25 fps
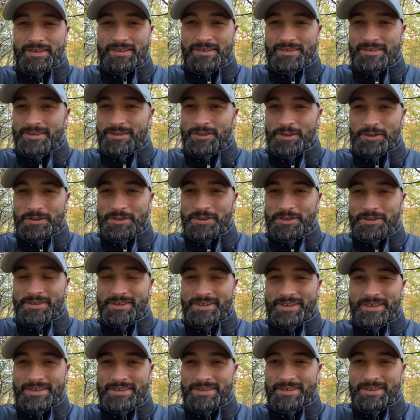Coś
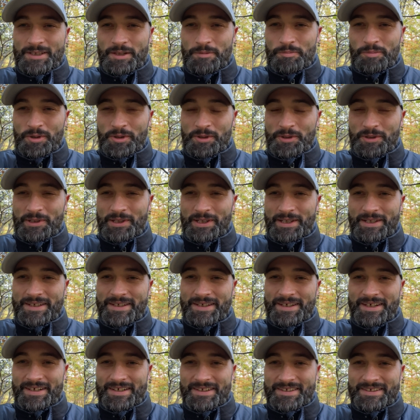jest nie po
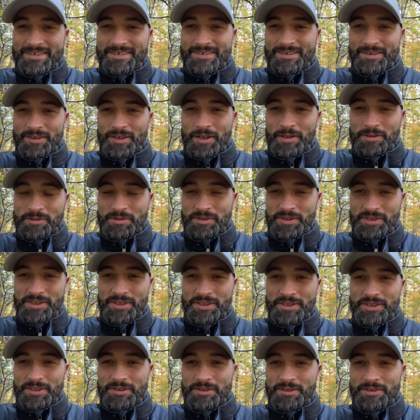kolei, ale okazuje
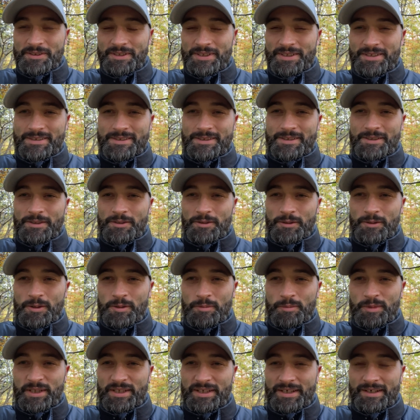się, że to nie jest tylko
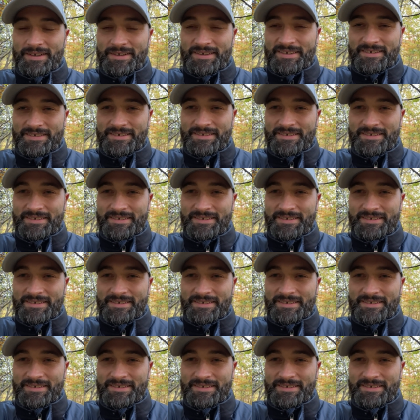domena